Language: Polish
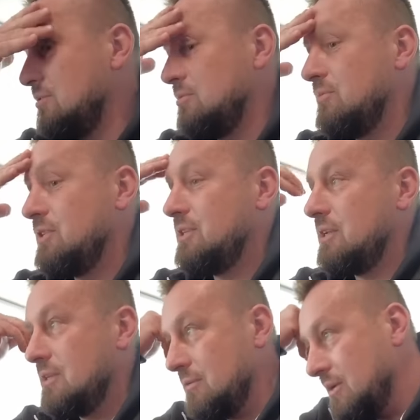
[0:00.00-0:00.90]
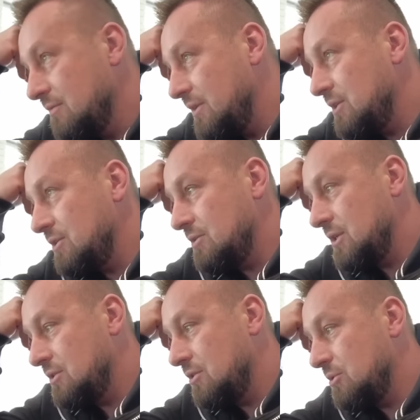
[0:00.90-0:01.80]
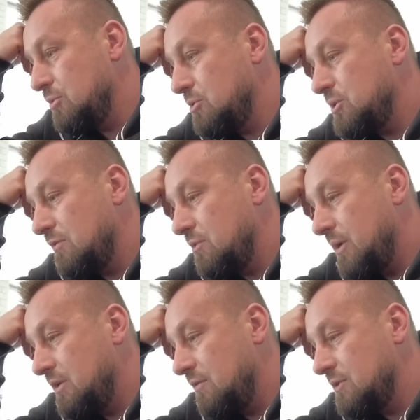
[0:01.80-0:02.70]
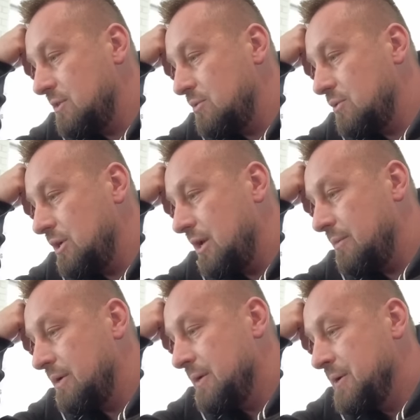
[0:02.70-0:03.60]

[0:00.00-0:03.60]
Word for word: a ty już mówisz cenę. Dobra, 2000 coś plus przewód paliwowy z tym czujnikiem?